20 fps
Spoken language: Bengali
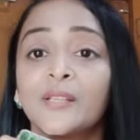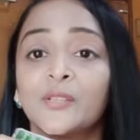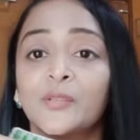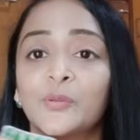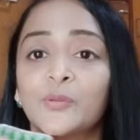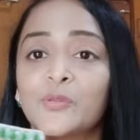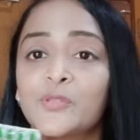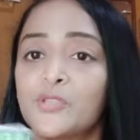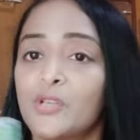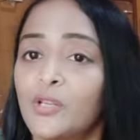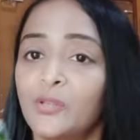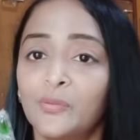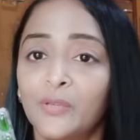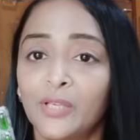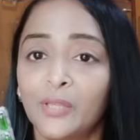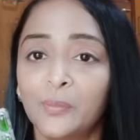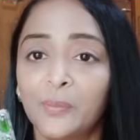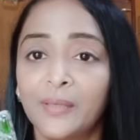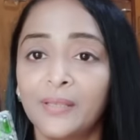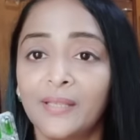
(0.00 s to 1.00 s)
তো চলো
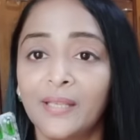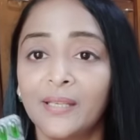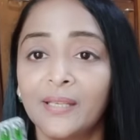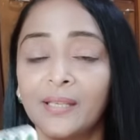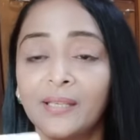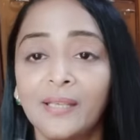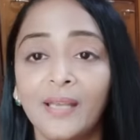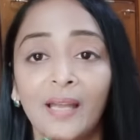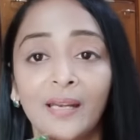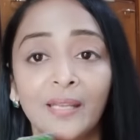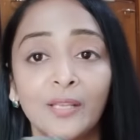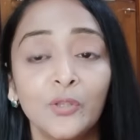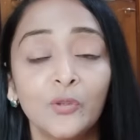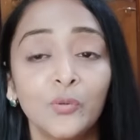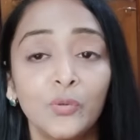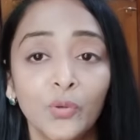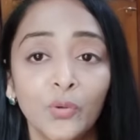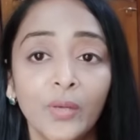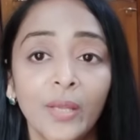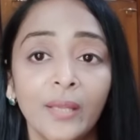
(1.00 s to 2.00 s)
ফাটাফাট দেখে নিই আর এই
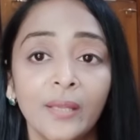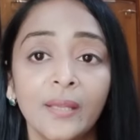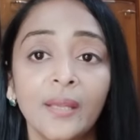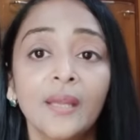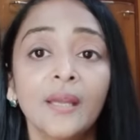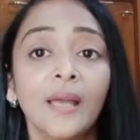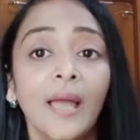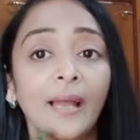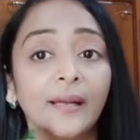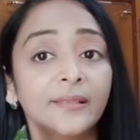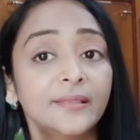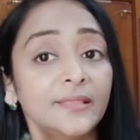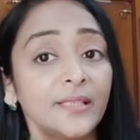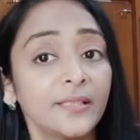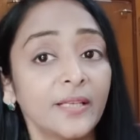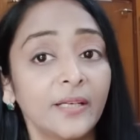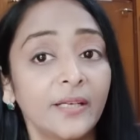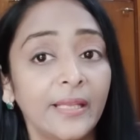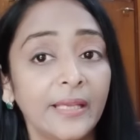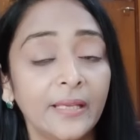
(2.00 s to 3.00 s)
দুটোকেই আর
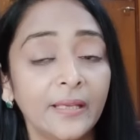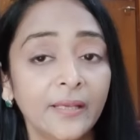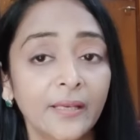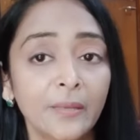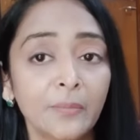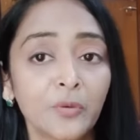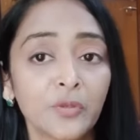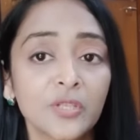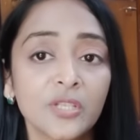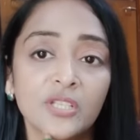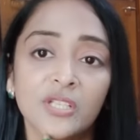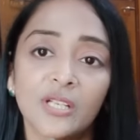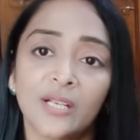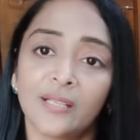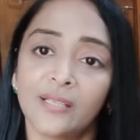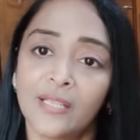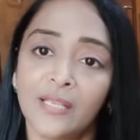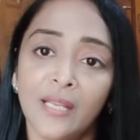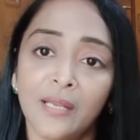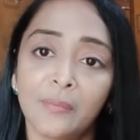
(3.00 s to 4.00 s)
যেটা ডে ক্রিম হচ্ছে সেটা
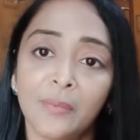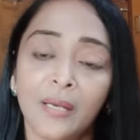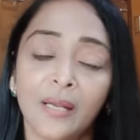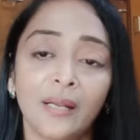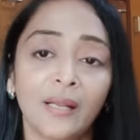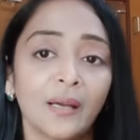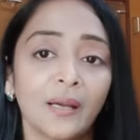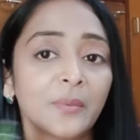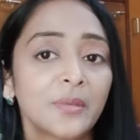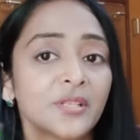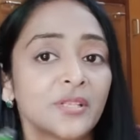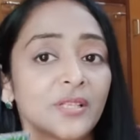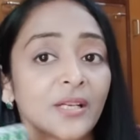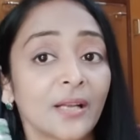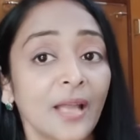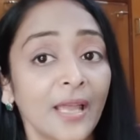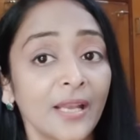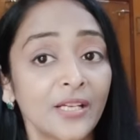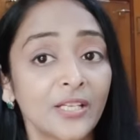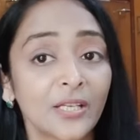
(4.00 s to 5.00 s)
দিনের বেলা লাগাবে যেটা
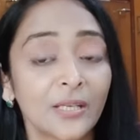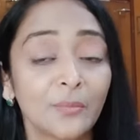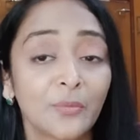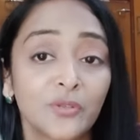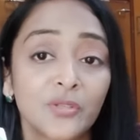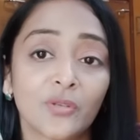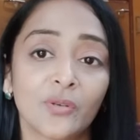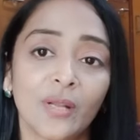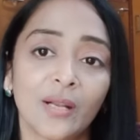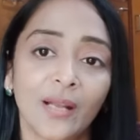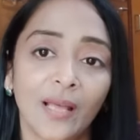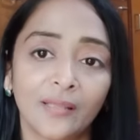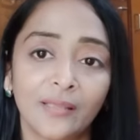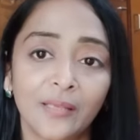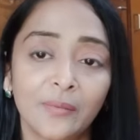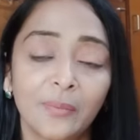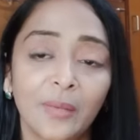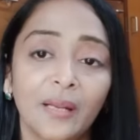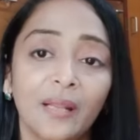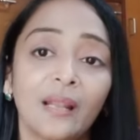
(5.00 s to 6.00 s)
নাইট ক্রিম হচ্ছে ওটা
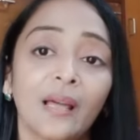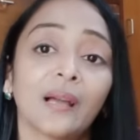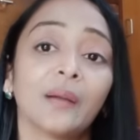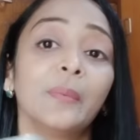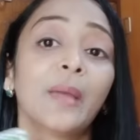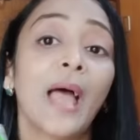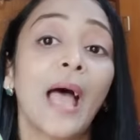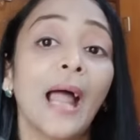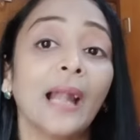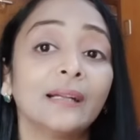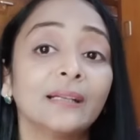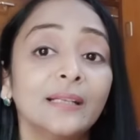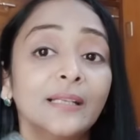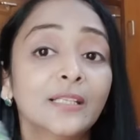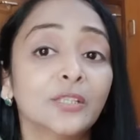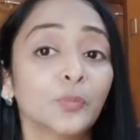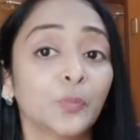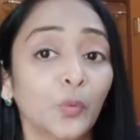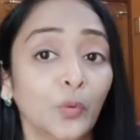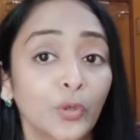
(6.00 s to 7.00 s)
রাতের বেলা লাগাবে
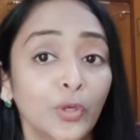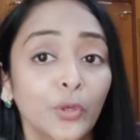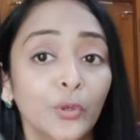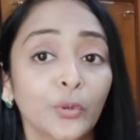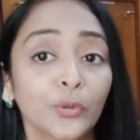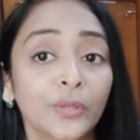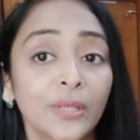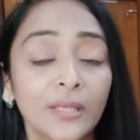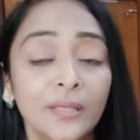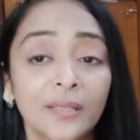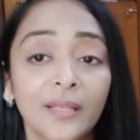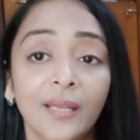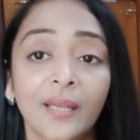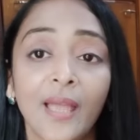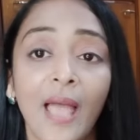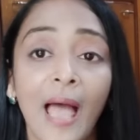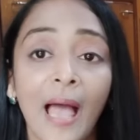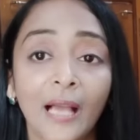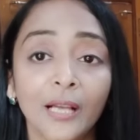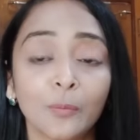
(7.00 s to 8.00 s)
অ্যাটলিস্ট পনেরো দিন থেকে
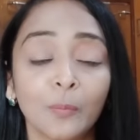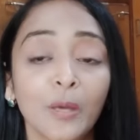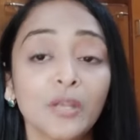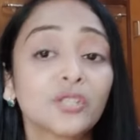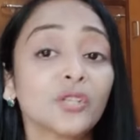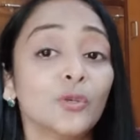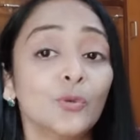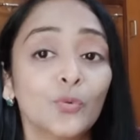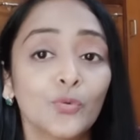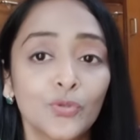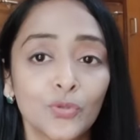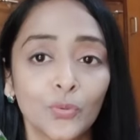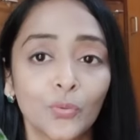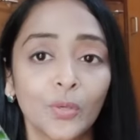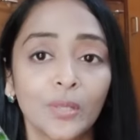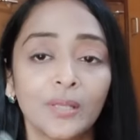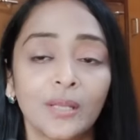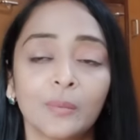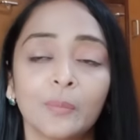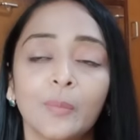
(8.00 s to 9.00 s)
এক মাস ইউজ
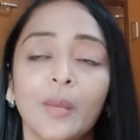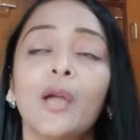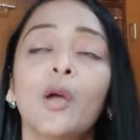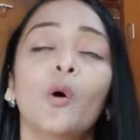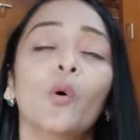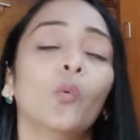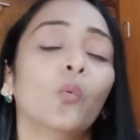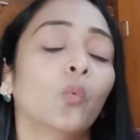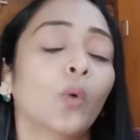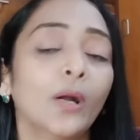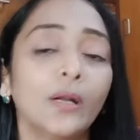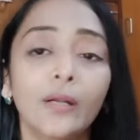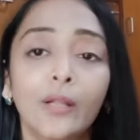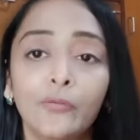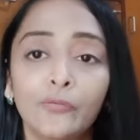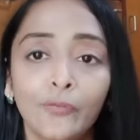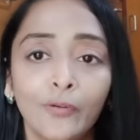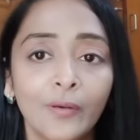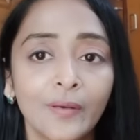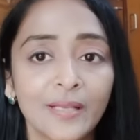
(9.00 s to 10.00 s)
করে দেখবে
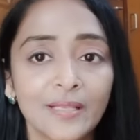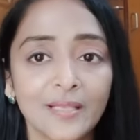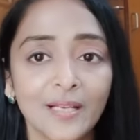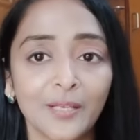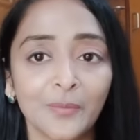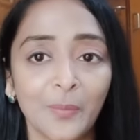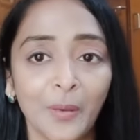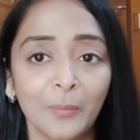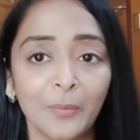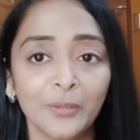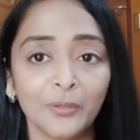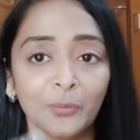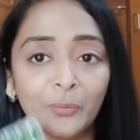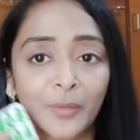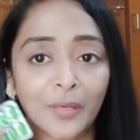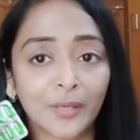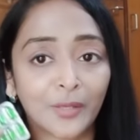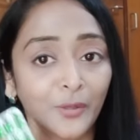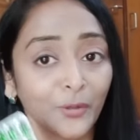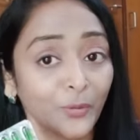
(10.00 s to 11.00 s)
ওয়ান্ডারফুল রেজাল্ট পাবে
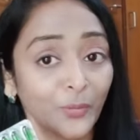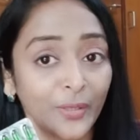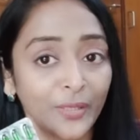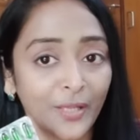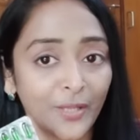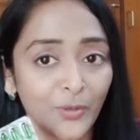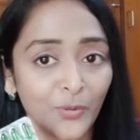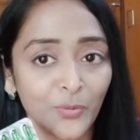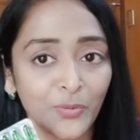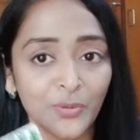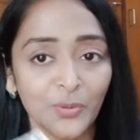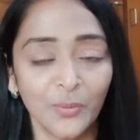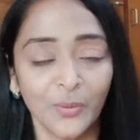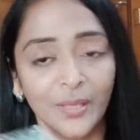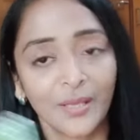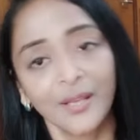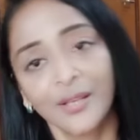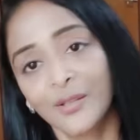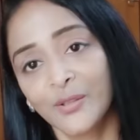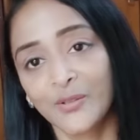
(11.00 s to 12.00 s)
তোমরা কিন্তু এটা ইউজ
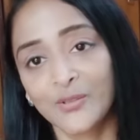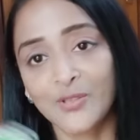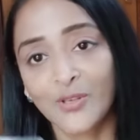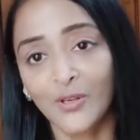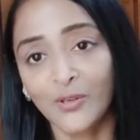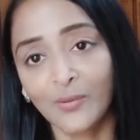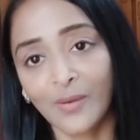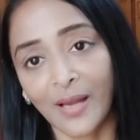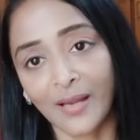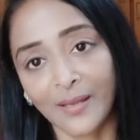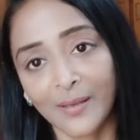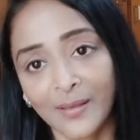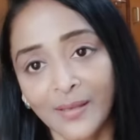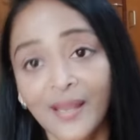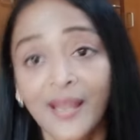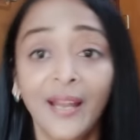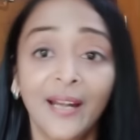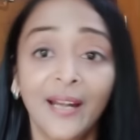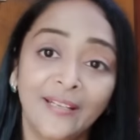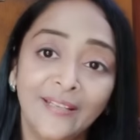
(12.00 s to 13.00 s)
করে তো চলো আগে
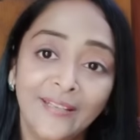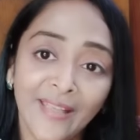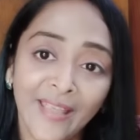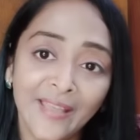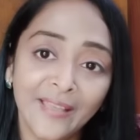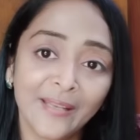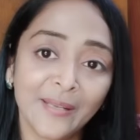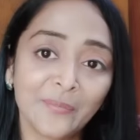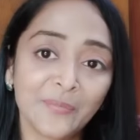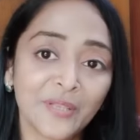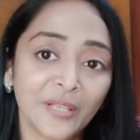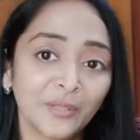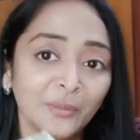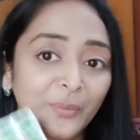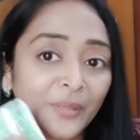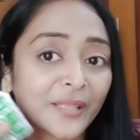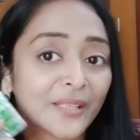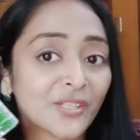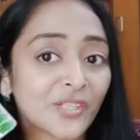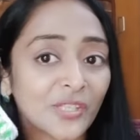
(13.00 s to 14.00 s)
ডে ক্রিমটা
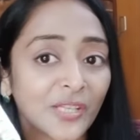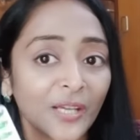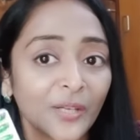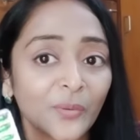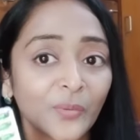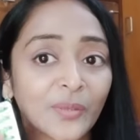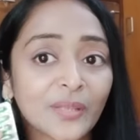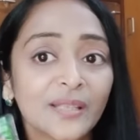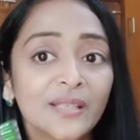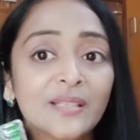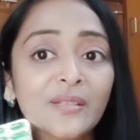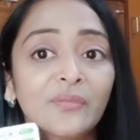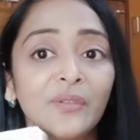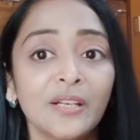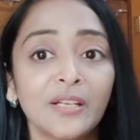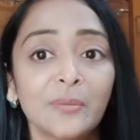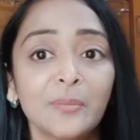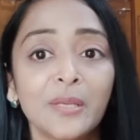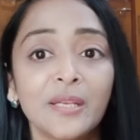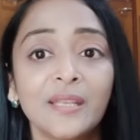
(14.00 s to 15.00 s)
তোমাদের শেয়ার করে দিই যে
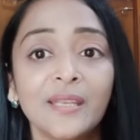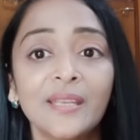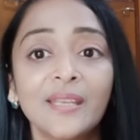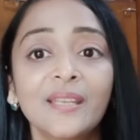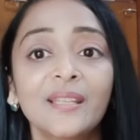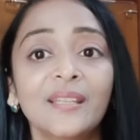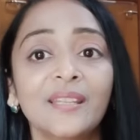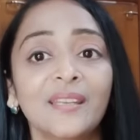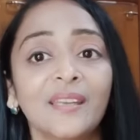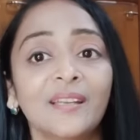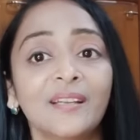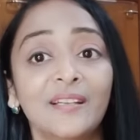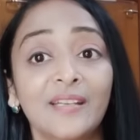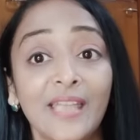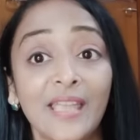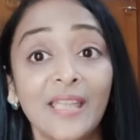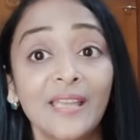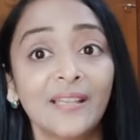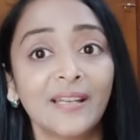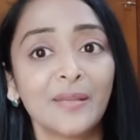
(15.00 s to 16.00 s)
ভাইটামিন ই e দিয়ে
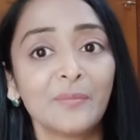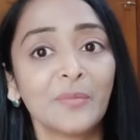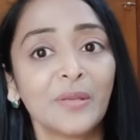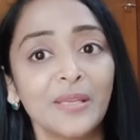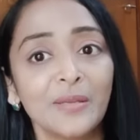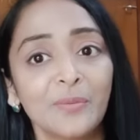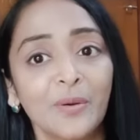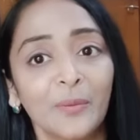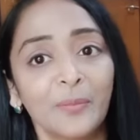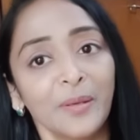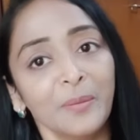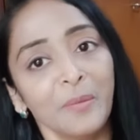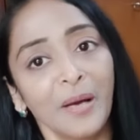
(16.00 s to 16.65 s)
ডে ক্রিম কিভাবে